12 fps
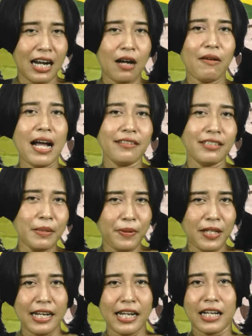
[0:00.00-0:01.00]
Derawasi
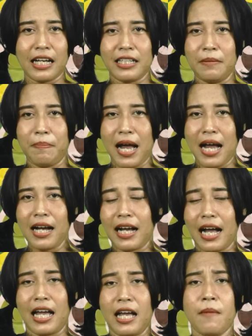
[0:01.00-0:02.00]
bila nekat
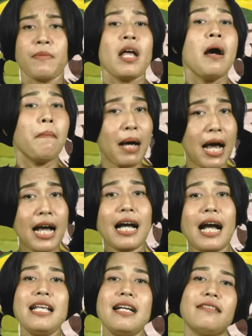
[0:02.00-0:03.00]
dipakai.
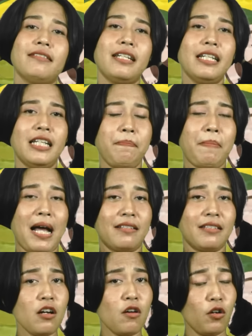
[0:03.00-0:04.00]
Maka yang sering
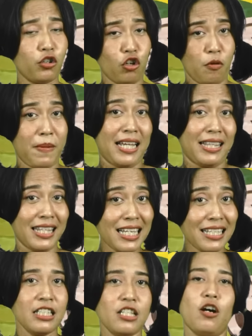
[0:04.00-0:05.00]
dipasang
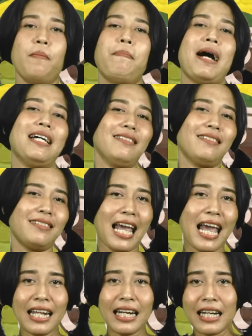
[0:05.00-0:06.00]
otomatis ya ban
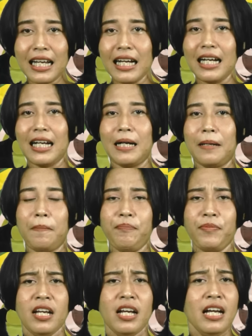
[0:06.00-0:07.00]

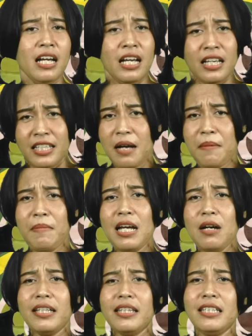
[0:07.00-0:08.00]
serep. Ya
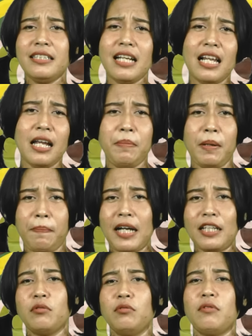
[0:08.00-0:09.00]
melewati jalan
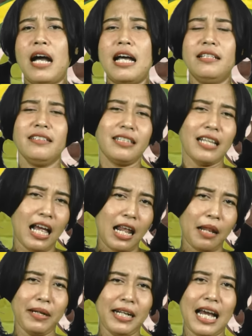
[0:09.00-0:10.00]
bebatuan,
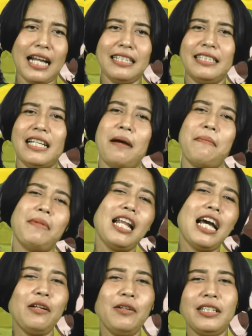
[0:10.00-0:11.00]
jalan menanjak,
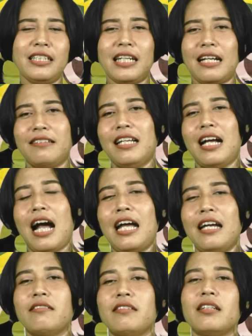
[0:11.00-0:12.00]
melalui derasnya
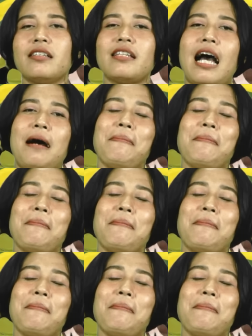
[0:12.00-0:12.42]
air serta